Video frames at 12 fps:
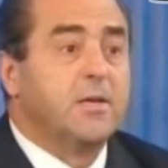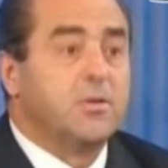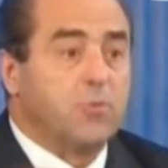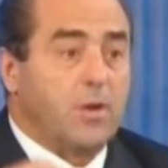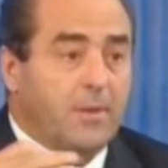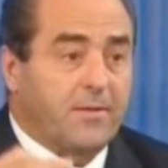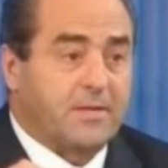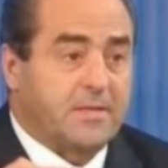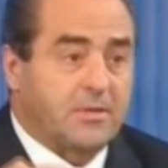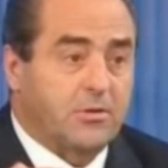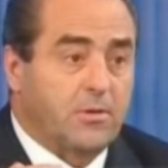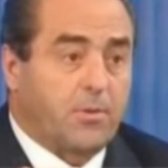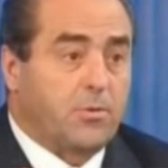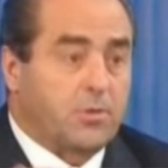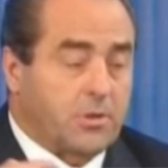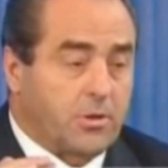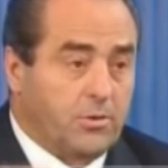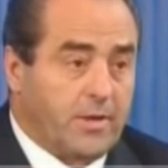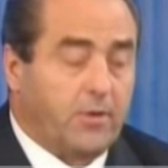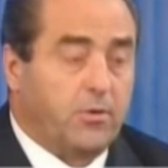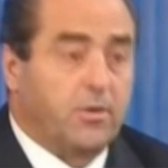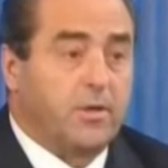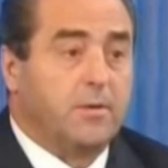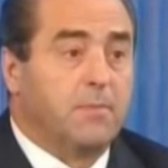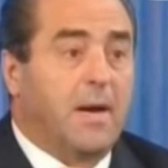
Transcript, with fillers: su una manifestazione promossa non da noi,